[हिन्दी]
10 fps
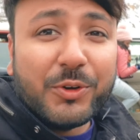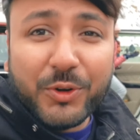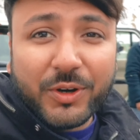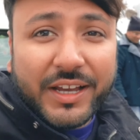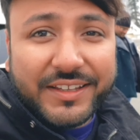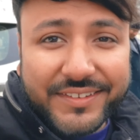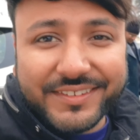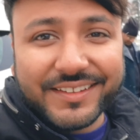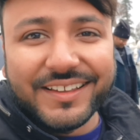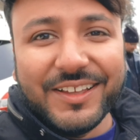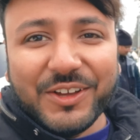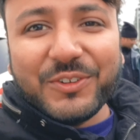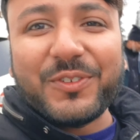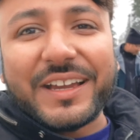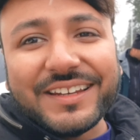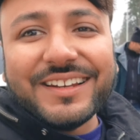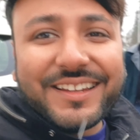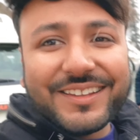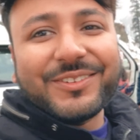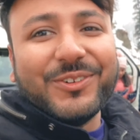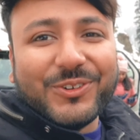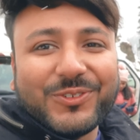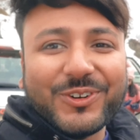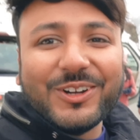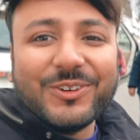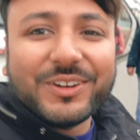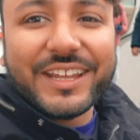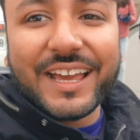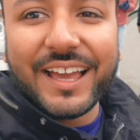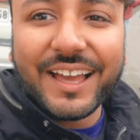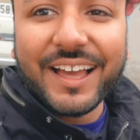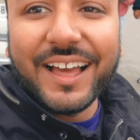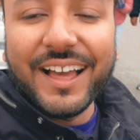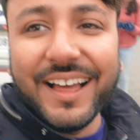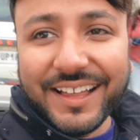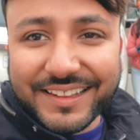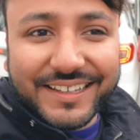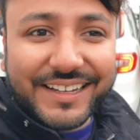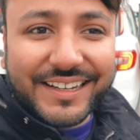यू गो गाइस फाइनली स्नोफॉल हो रही है दिख